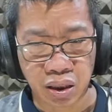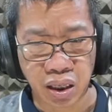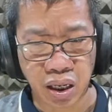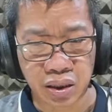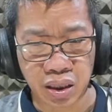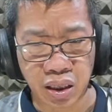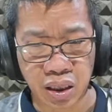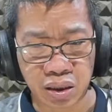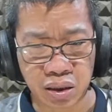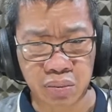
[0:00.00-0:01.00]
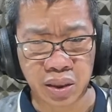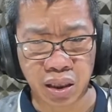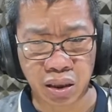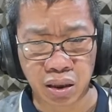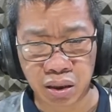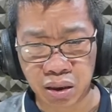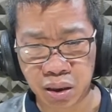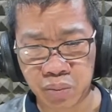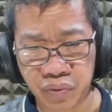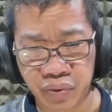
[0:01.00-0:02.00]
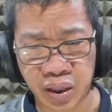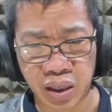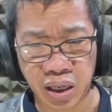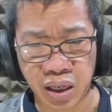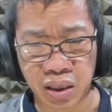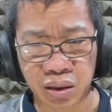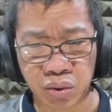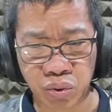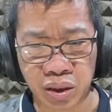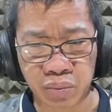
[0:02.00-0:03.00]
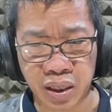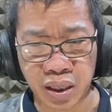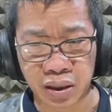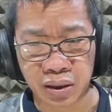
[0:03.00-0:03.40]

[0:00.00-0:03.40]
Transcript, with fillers: ay ang anemia, hemophilia at leukemia.